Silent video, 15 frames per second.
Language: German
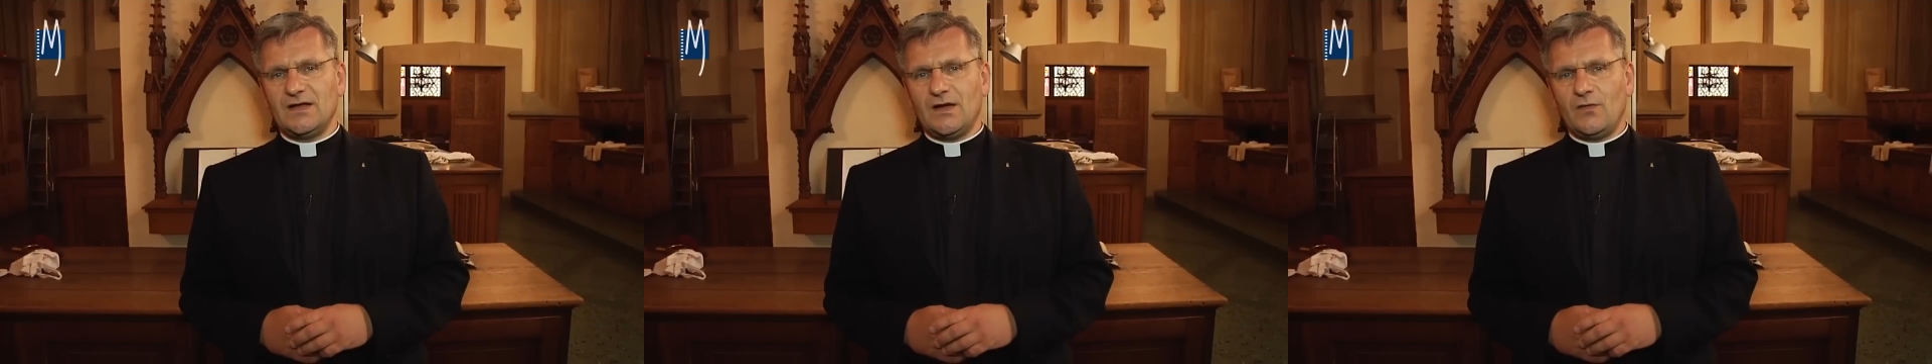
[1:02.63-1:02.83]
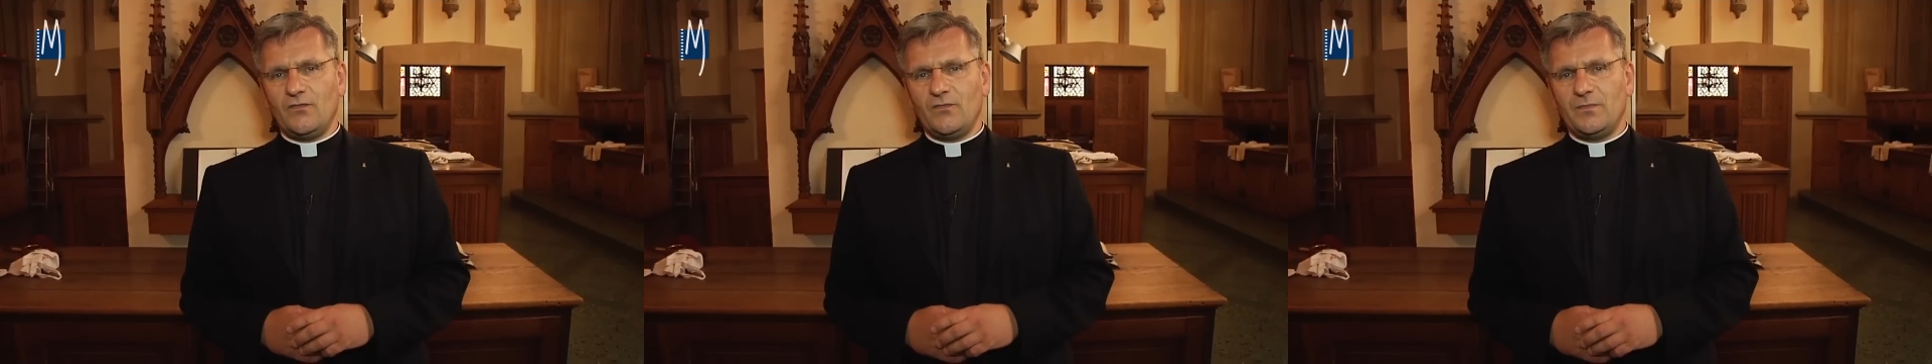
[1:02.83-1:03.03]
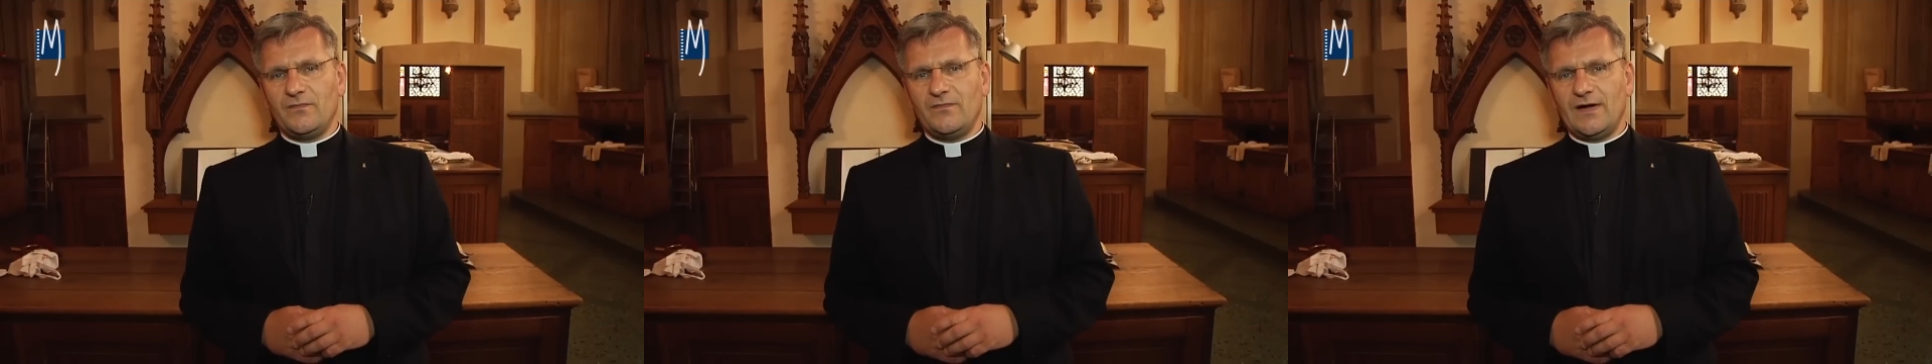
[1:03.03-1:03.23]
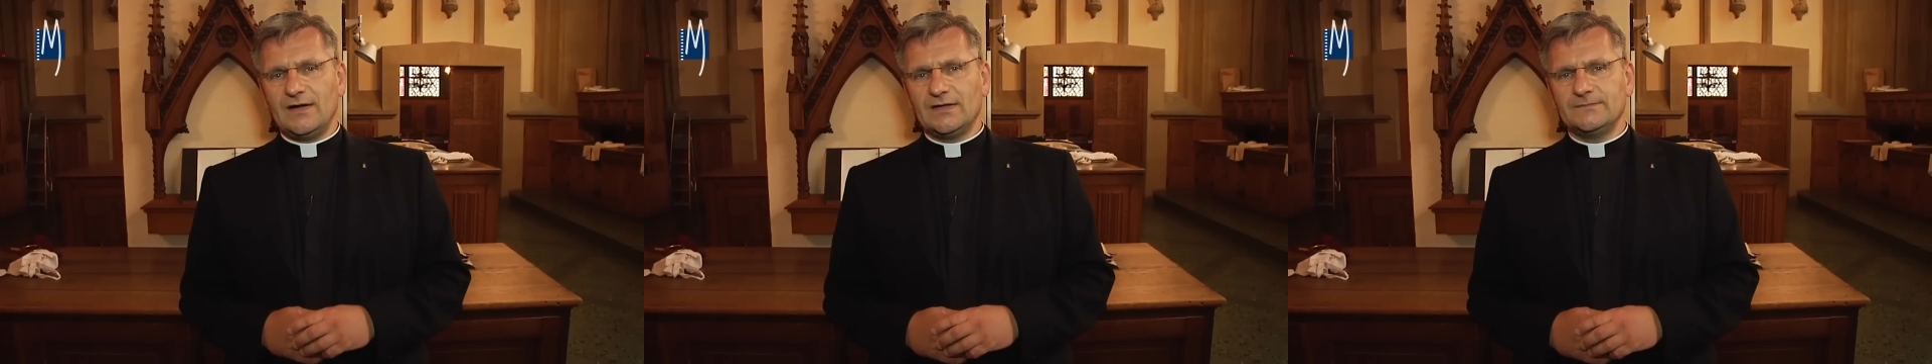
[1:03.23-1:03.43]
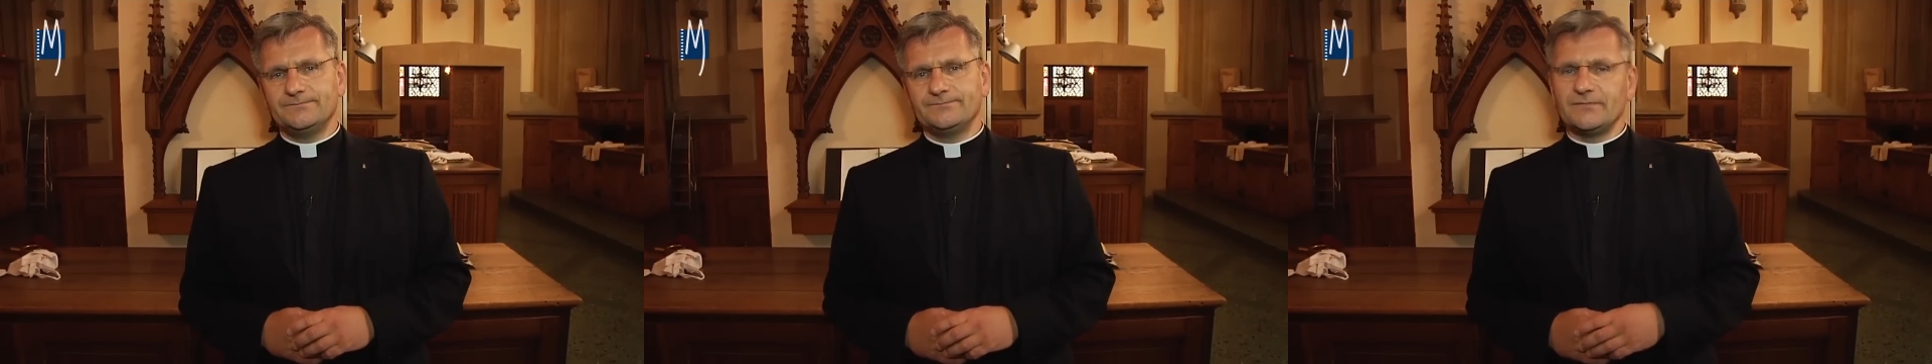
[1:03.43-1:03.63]

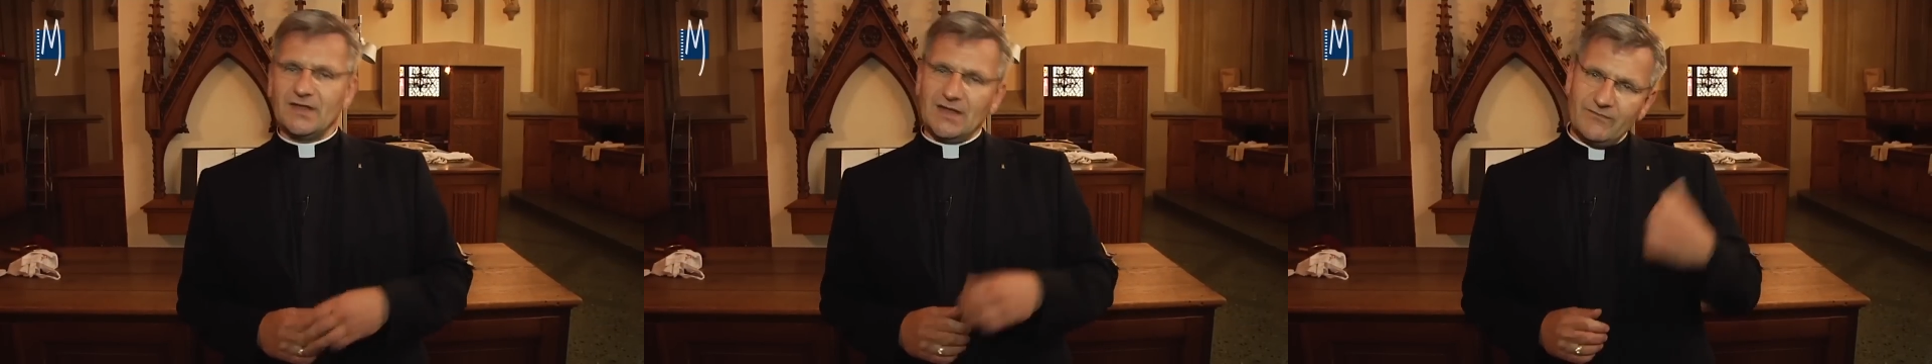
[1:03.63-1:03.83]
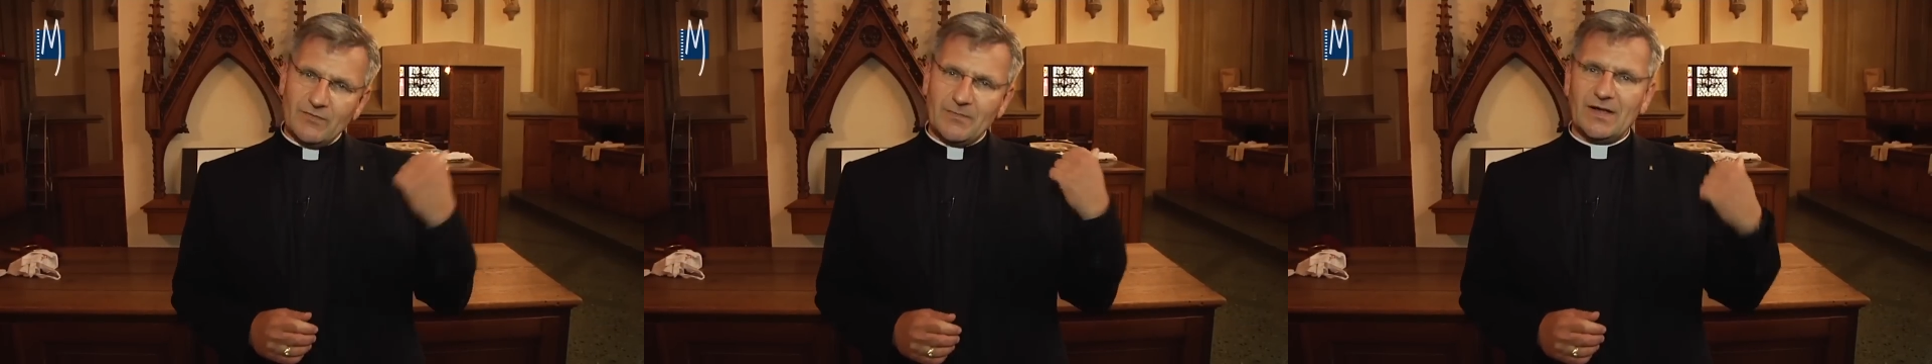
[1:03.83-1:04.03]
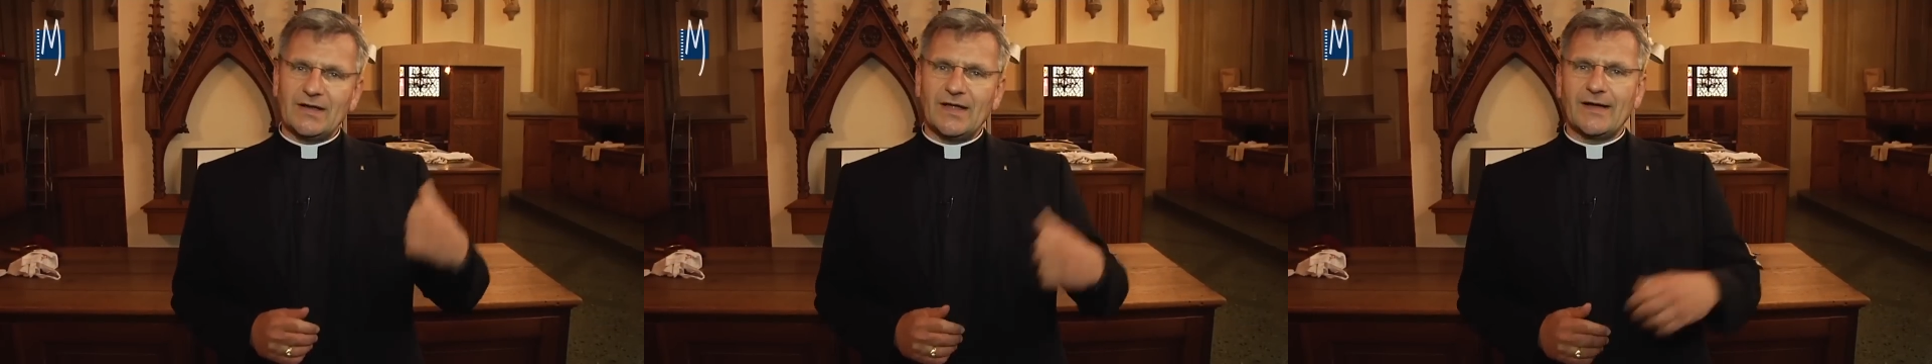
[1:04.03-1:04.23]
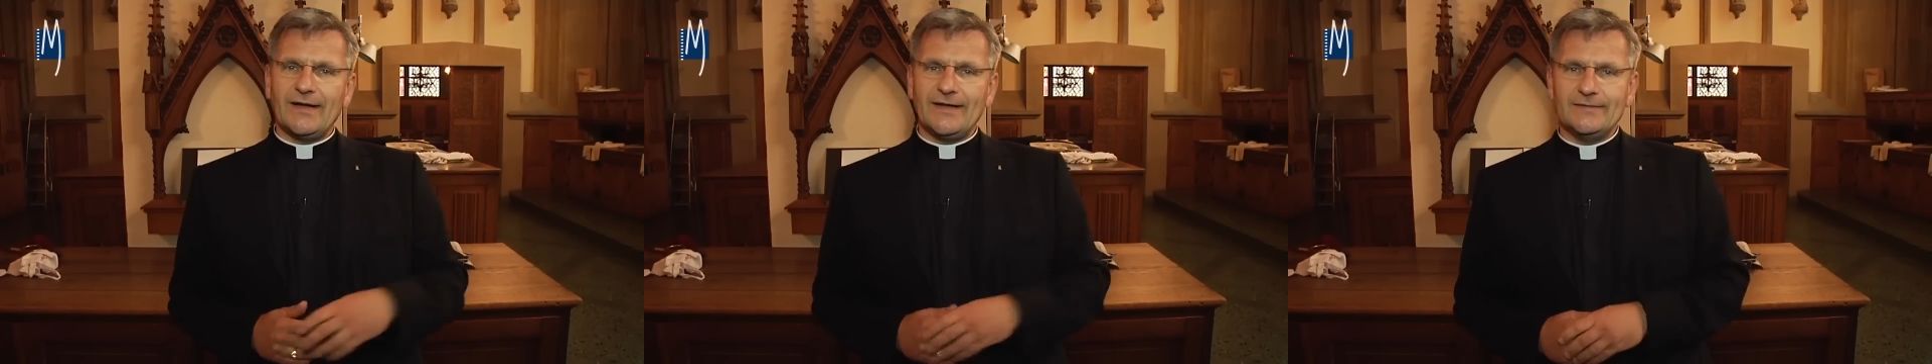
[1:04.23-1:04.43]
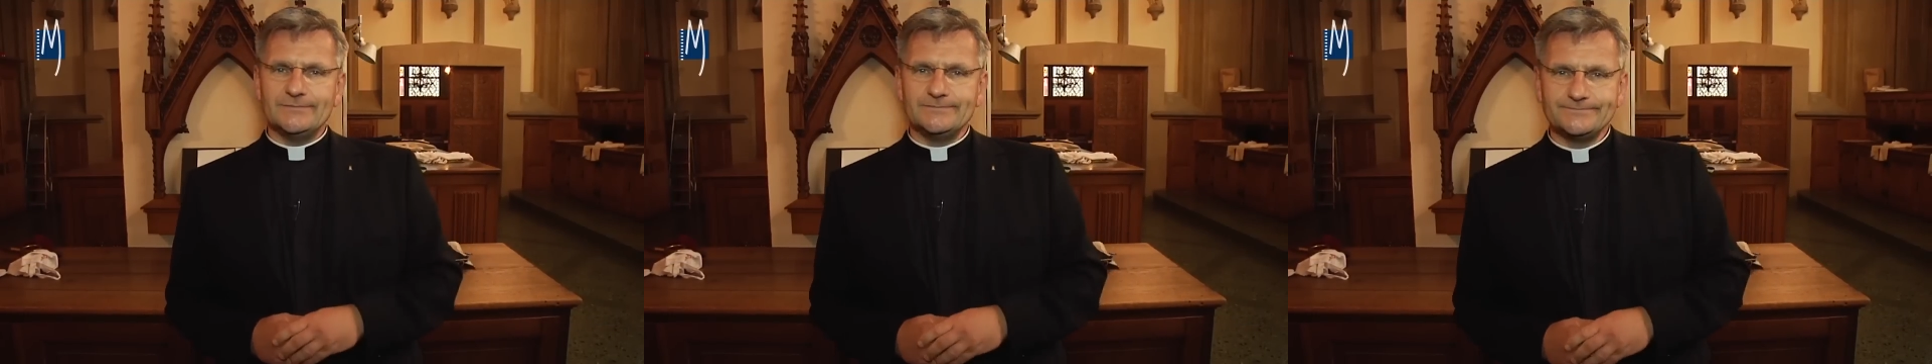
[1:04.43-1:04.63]
aufbewahren. Gehen wir mal da
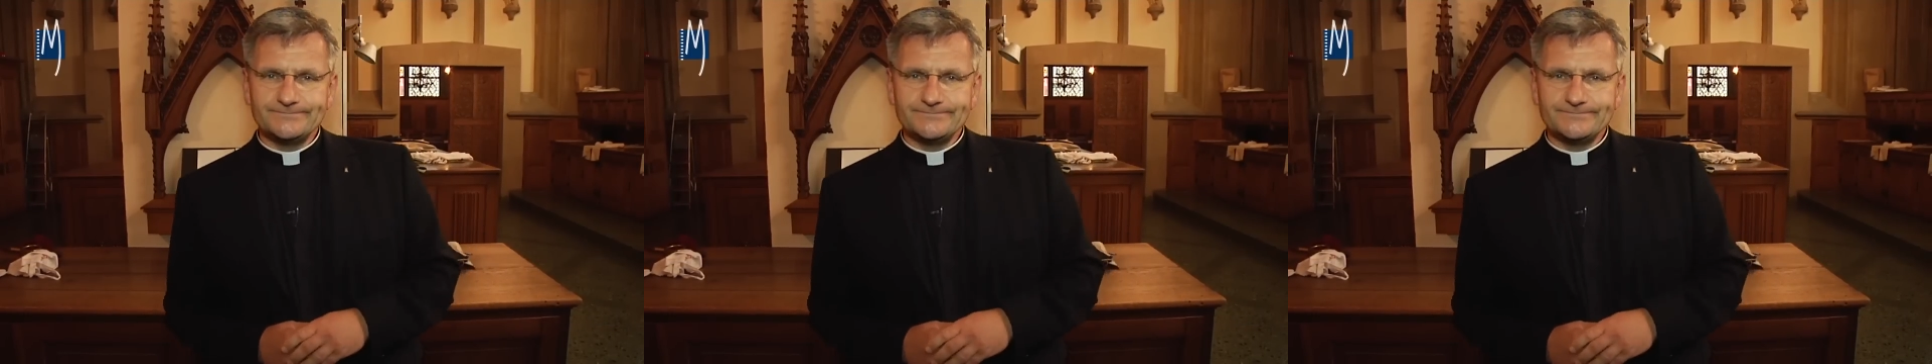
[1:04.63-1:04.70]
rein.